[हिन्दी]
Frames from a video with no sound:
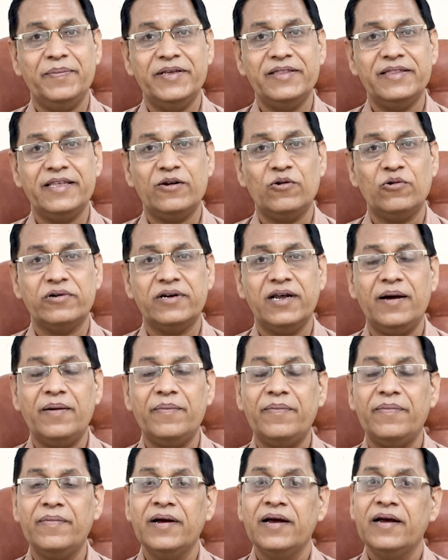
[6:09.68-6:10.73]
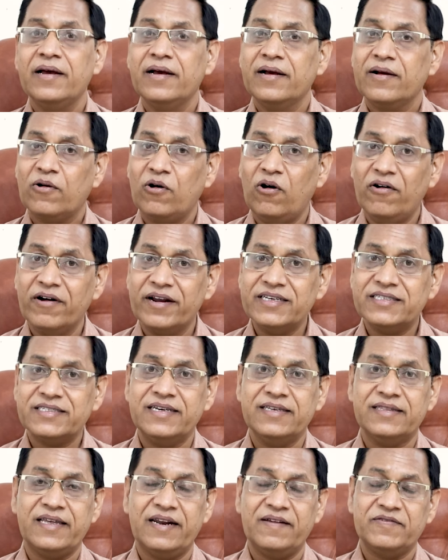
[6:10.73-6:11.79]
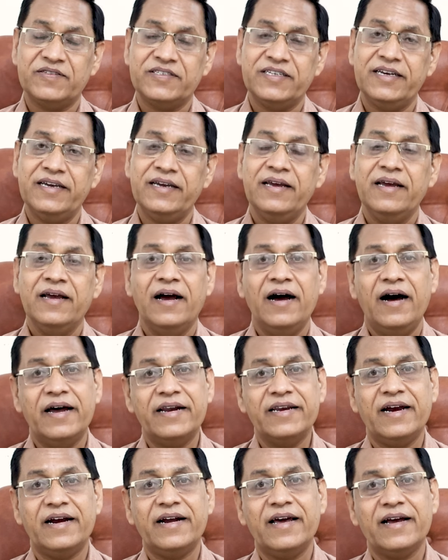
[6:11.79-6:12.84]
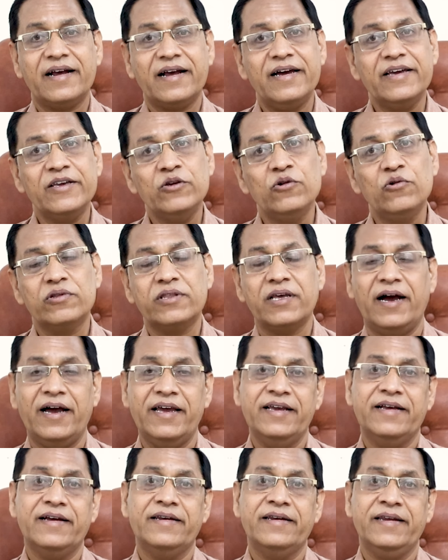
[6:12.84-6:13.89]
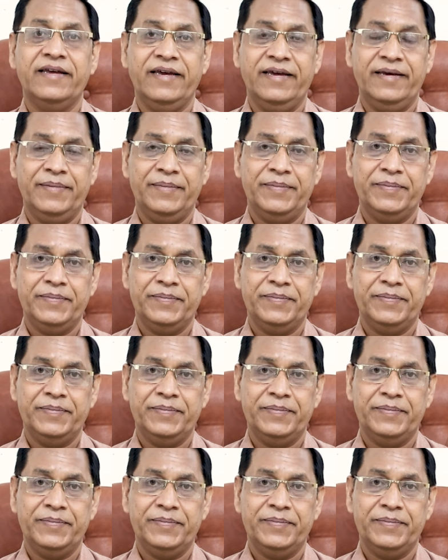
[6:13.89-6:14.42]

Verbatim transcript: दीपेंद्र हुड्डा कांग्रेस की तरफ से हरियाणा का यूथ आइकन है